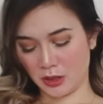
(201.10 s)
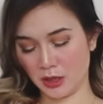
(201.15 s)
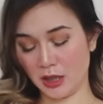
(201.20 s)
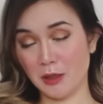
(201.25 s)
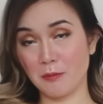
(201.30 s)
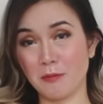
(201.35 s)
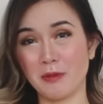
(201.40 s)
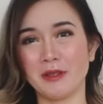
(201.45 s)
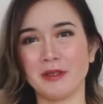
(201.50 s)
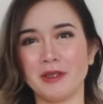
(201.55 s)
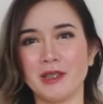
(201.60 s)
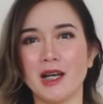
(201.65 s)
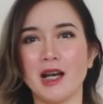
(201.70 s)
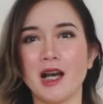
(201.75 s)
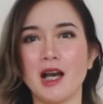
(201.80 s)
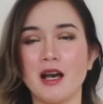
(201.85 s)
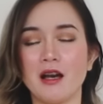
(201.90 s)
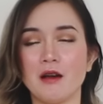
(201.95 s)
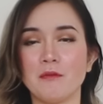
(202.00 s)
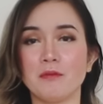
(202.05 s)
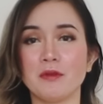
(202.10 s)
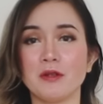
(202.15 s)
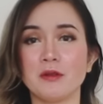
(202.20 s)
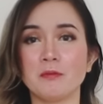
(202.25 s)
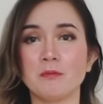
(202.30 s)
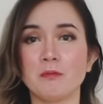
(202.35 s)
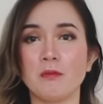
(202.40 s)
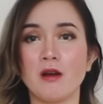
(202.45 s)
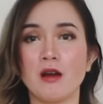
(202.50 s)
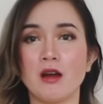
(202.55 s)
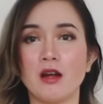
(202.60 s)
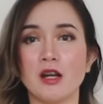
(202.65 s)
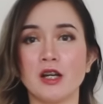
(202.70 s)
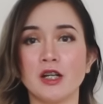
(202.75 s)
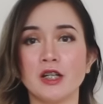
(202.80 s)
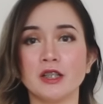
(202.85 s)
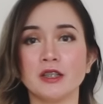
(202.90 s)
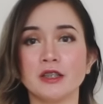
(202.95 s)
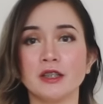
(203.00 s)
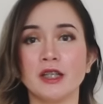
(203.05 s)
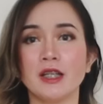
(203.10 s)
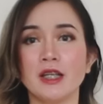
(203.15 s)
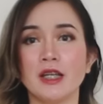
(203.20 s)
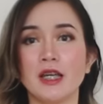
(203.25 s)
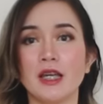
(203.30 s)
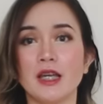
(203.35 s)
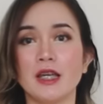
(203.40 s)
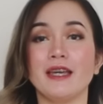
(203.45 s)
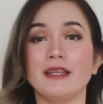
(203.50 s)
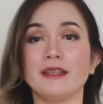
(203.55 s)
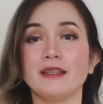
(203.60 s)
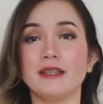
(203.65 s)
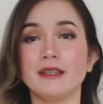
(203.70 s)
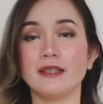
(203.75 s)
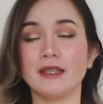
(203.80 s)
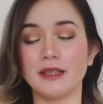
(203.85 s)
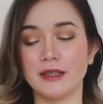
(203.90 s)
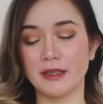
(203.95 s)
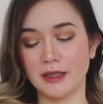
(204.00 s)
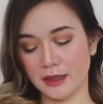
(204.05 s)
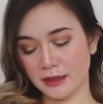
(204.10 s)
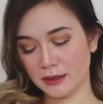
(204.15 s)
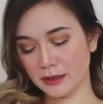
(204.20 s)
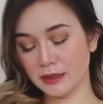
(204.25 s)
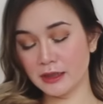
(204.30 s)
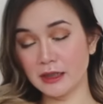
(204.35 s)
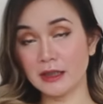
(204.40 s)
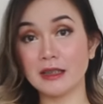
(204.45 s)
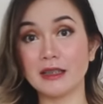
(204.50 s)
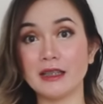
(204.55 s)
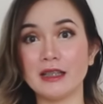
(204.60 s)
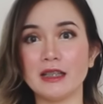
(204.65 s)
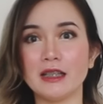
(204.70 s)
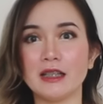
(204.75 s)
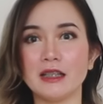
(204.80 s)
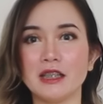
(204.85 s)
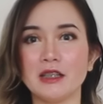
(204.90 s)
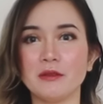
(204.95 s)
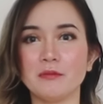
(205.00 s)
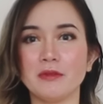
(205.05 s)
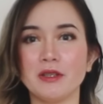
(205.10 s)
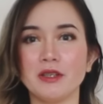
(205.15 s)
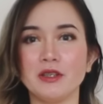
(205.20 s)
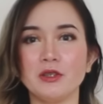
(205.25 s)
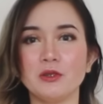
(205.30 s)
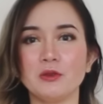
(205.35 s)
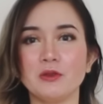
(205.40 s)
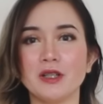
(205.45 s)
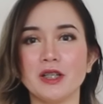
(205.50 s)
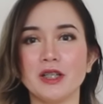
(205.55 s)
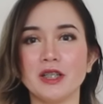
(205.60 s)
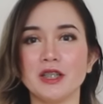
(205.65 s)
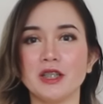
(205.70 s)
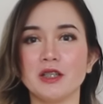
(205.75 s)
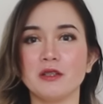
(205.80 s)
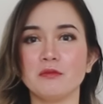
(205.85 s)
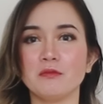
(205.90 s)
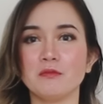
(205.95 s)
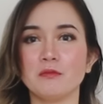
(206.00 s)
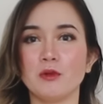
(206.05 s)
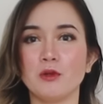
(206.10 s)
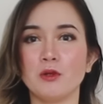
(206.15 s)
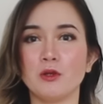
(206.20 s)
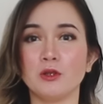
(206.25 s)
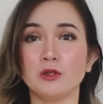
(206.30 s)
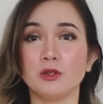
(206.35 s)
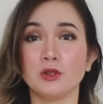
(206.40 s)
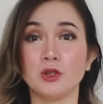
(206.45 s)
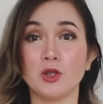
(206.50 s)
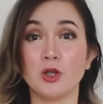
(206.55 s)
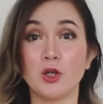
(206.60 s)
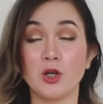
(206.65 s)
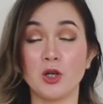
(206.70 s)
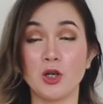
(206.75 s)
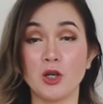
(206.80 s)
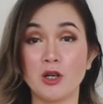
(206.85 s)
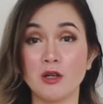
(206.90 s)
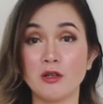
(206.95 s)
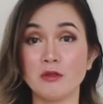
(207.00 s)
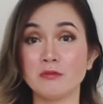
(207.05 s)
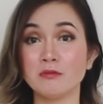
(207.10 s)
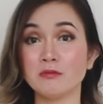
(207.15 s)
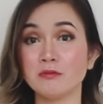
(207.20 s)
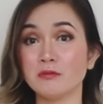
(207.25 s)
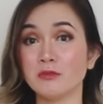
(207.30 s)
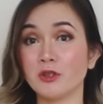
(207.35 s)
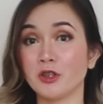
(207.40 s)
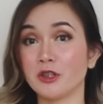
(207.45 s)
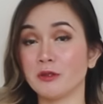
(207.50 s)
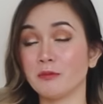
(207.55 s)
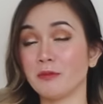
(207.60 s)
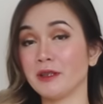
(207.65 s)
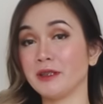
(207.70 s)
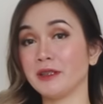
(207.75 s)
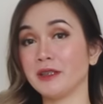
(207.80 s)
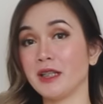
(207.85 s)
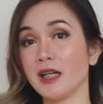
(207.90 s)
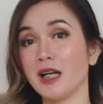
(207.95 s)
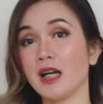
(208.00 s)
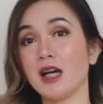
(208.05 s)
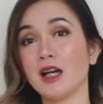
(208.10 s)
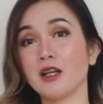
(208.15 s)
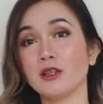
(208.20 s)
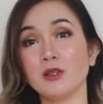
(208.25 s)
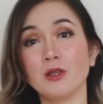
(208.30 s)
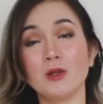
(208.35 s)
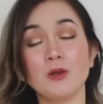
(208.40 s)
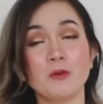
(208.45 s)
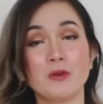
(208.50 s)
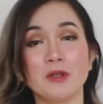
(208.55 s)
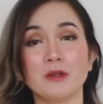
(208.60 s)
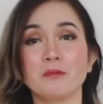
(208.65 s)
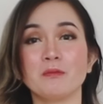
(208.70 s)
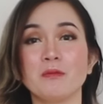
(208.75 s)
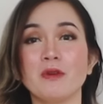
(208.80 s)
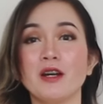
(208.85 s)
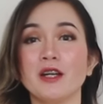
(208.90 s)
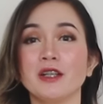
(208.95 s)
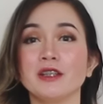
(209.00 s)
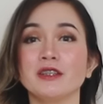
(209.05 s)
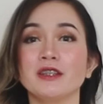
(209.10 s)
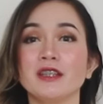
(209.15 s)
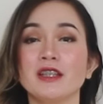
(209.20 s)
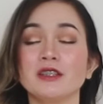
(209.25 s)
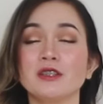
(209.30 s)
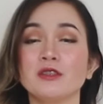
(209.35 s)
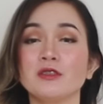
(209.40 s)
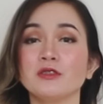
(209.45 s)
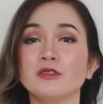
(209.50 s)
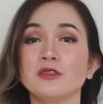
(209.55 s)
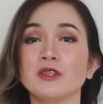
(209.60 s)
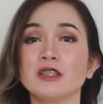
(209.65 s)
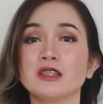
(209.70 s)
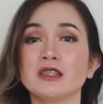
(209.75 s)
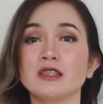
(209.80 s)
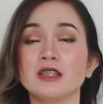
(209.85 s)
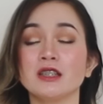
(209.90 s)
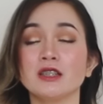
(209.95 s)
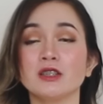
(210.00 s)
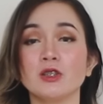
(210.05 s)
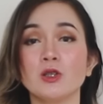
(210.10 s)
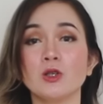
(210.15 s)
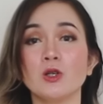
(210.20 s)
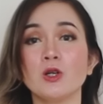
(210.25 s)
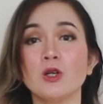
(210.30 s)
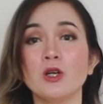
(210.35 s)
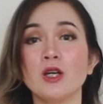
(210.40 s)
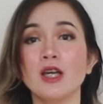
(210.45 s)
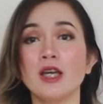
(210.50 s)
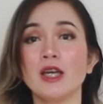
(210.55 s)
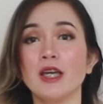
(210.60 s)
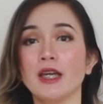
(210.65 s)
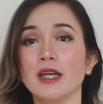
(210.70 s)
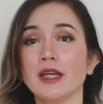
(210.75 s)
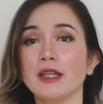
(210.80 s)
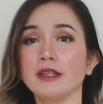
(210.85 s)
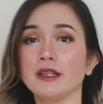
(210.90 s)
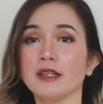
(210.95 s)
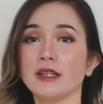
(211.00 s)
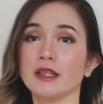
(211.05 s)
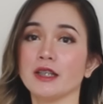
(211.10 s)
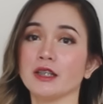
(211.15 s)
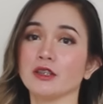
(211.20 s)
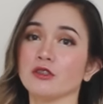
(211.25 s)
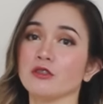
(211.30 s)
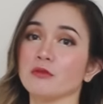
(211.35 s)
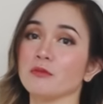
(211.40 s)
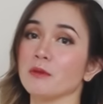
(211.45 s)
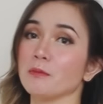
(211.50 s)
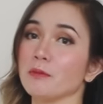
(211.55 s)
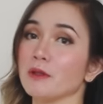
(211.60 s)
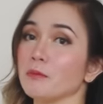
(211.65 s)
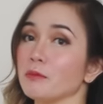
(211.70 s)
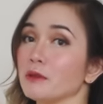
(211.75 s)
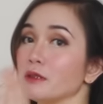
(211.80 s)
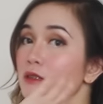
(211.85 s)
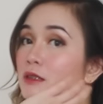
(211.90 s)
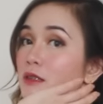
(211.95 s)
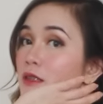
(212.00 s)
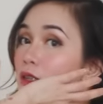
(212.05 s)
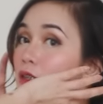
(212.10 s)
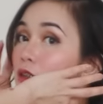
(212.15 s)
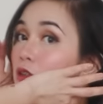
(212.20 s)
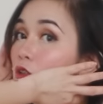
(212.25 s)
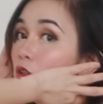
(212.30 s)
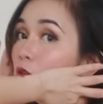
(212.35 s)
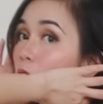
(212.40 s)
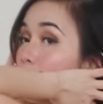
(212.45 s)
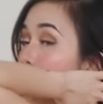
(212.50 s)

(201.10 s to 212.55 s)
na bandang upper part. And then, ayan, silky lang naman yung kanyang bottom or bandang lower part na itong dress na to. Ayan, at kung mapapansin nyo